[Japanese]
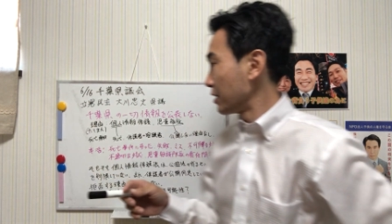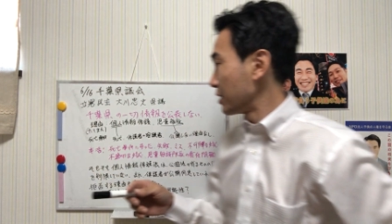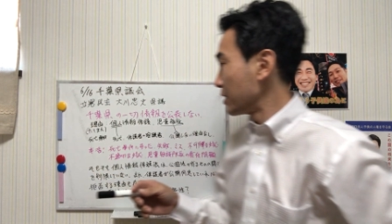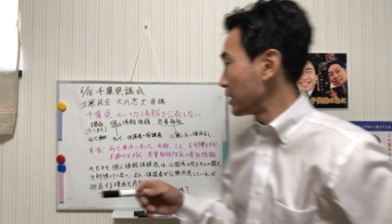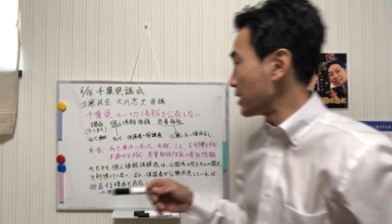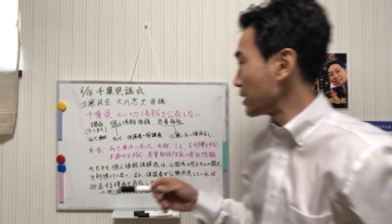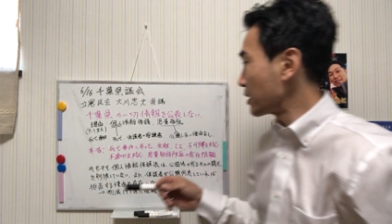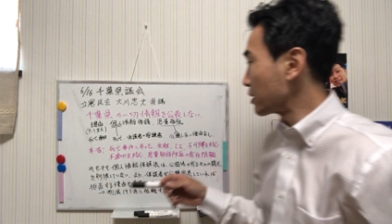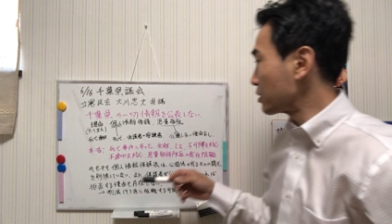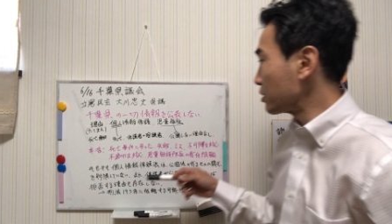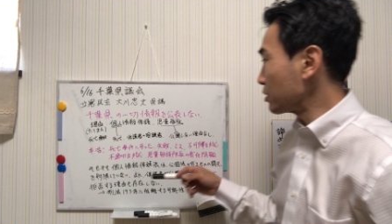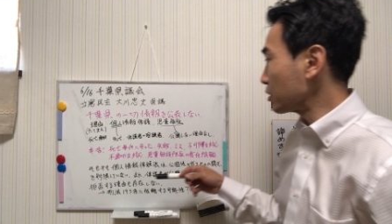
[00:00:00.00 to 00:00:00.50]

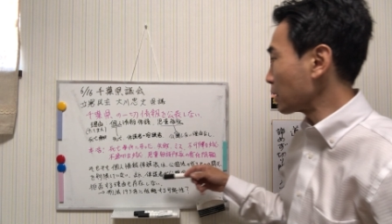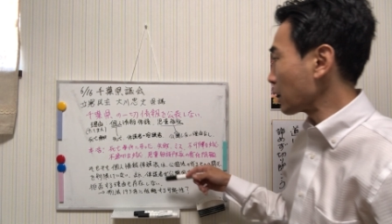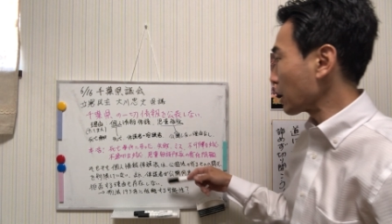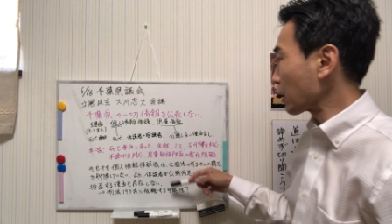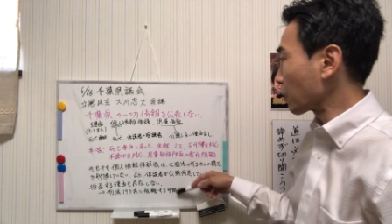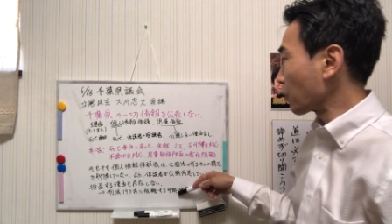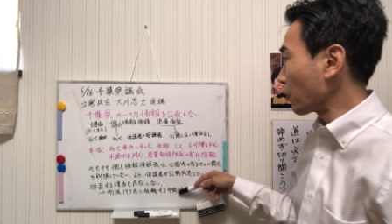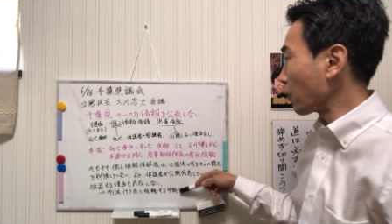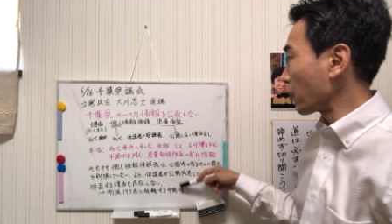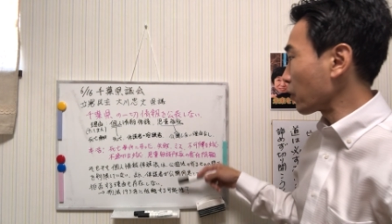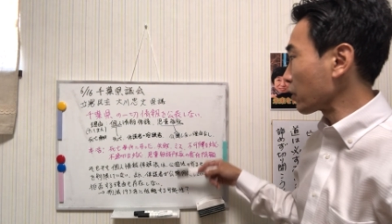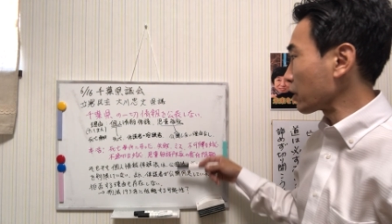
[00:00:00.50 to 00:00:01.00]
いいくら
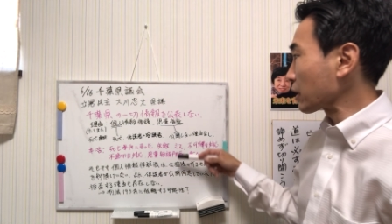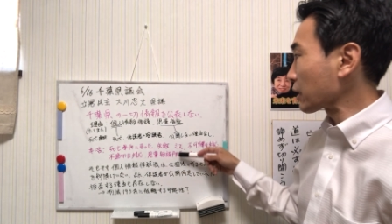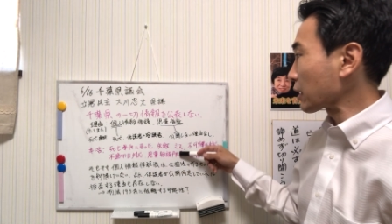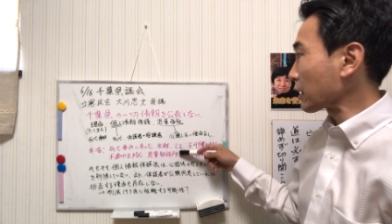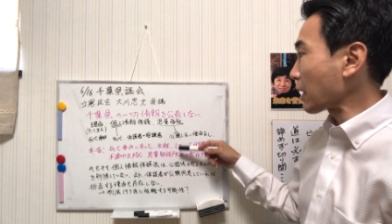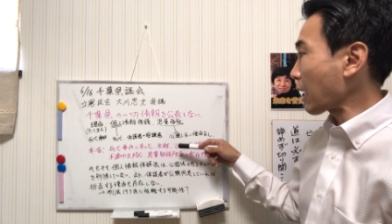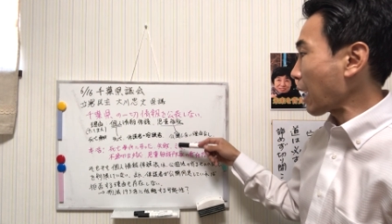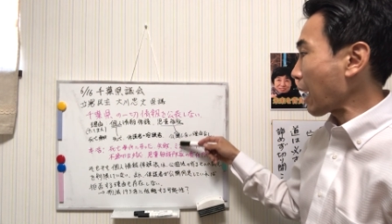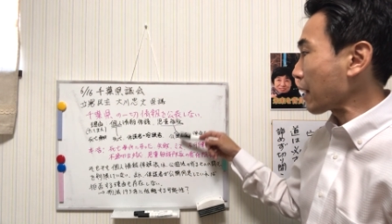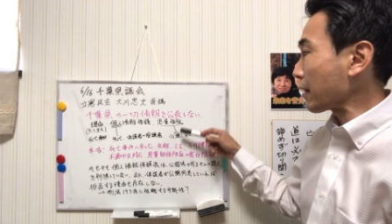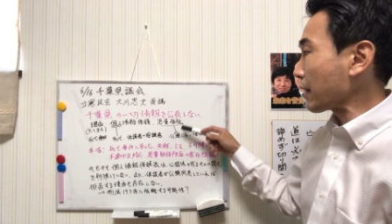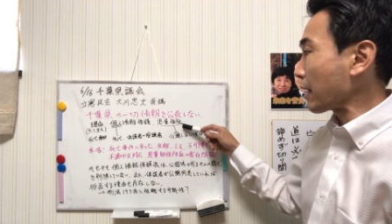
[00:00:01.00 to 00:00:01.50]
こういっ
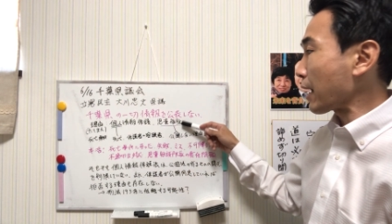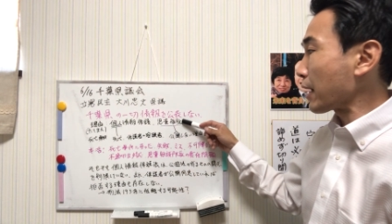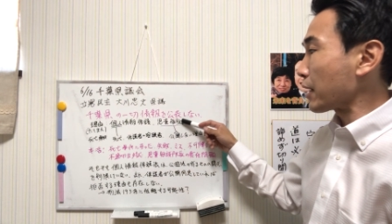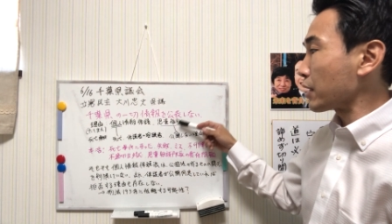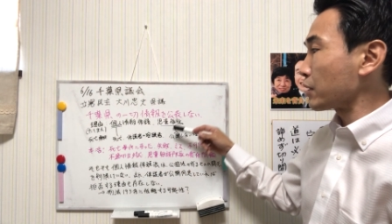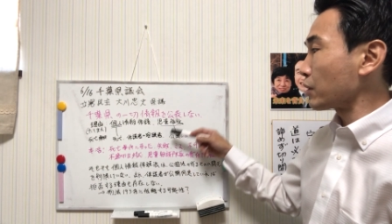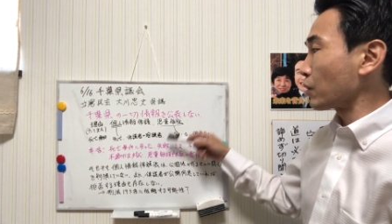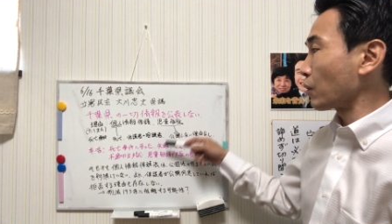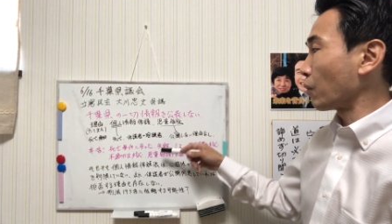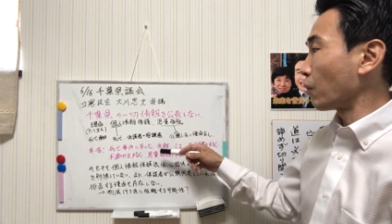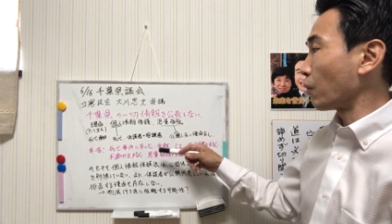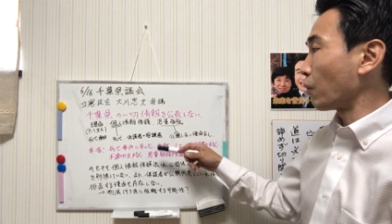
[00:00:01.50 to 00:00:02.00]
た
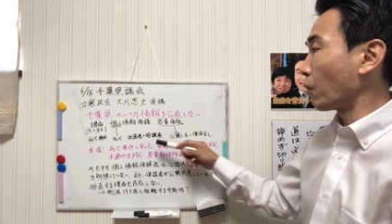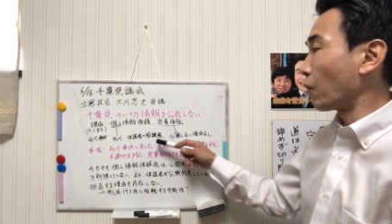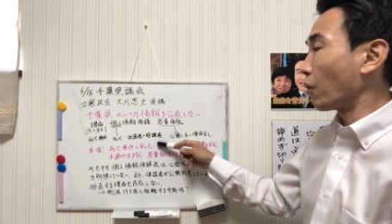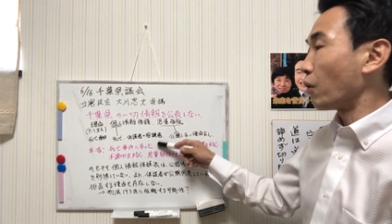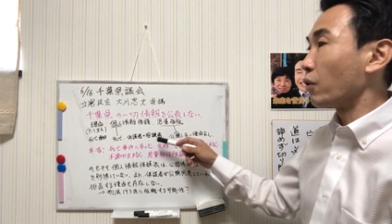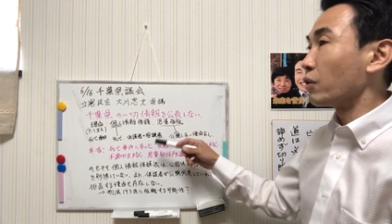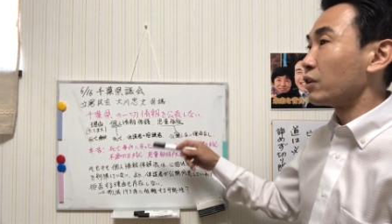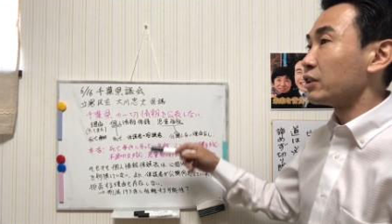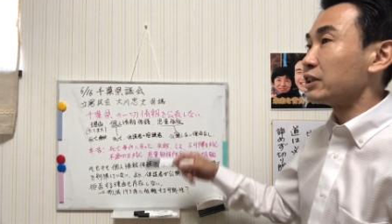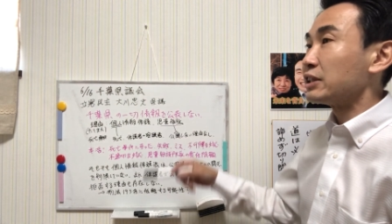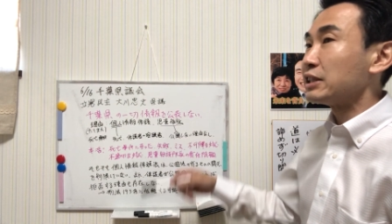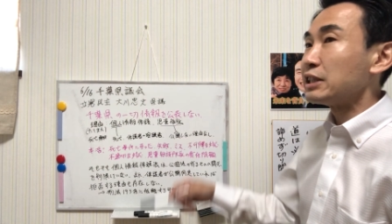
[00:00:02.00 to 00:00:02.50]
内容
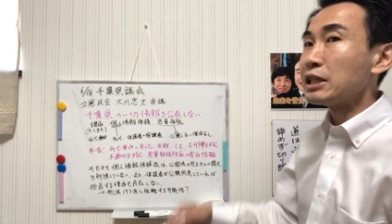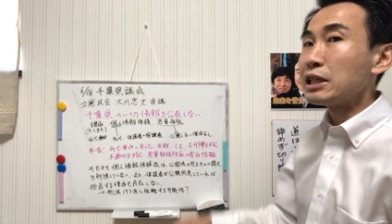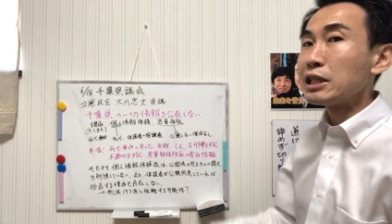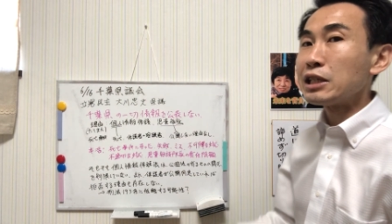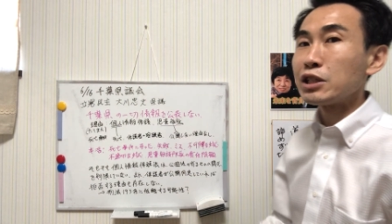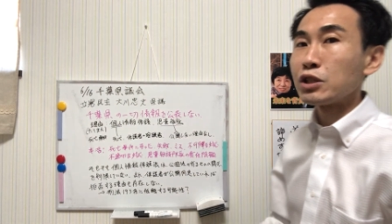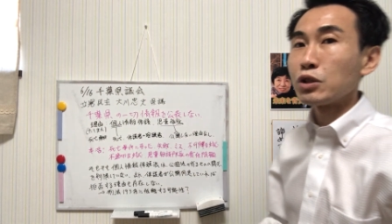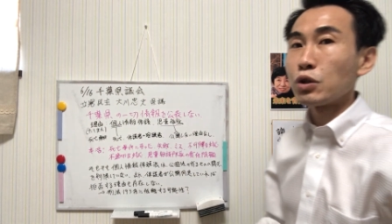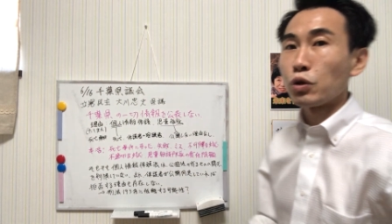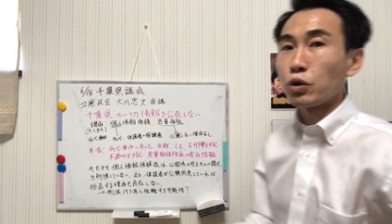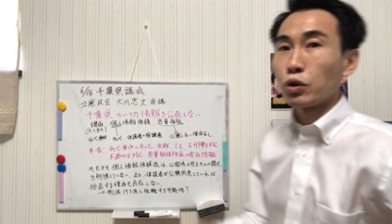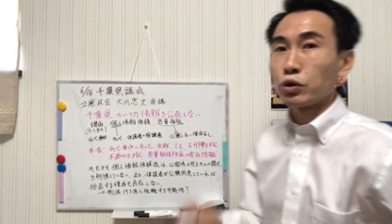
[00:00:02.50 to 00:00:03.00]
を
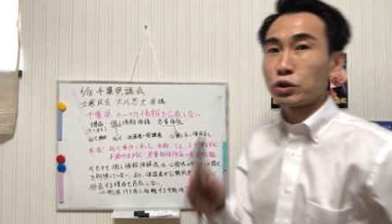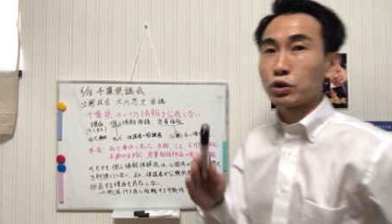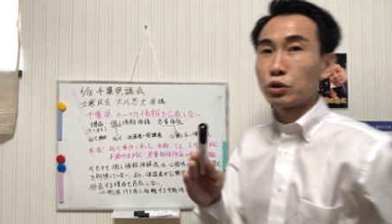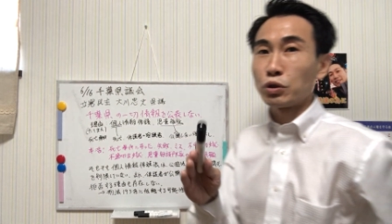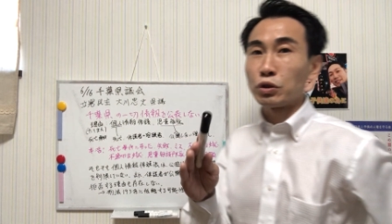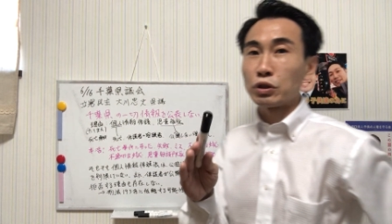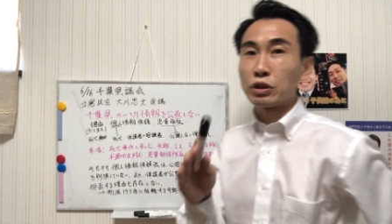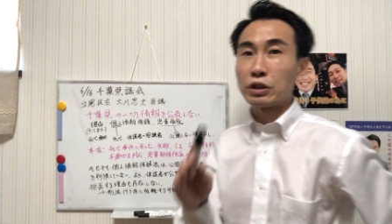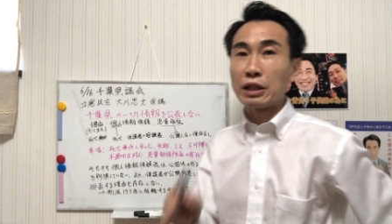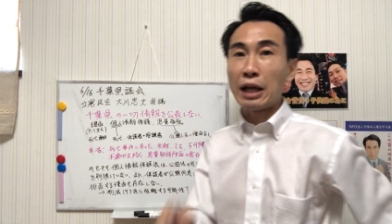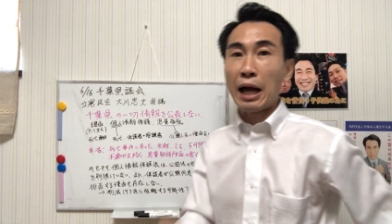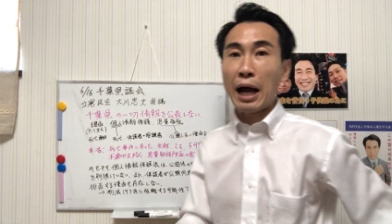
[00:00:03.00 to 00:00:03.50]
任意を
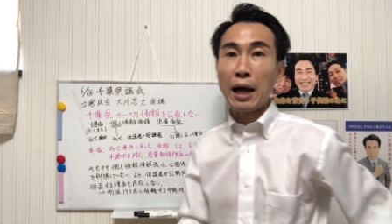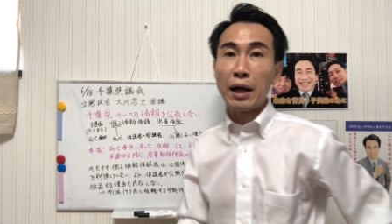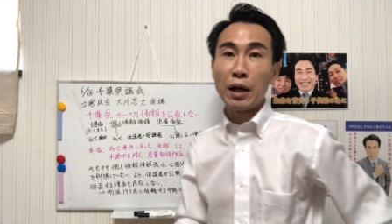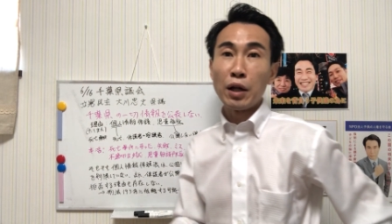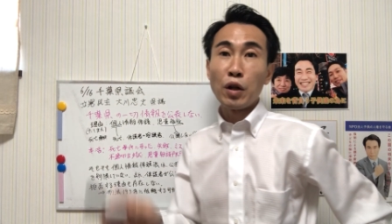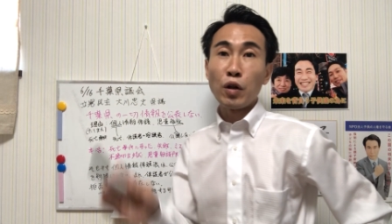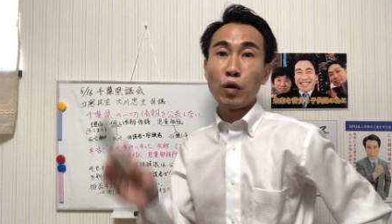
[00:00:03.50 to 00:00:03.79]
装った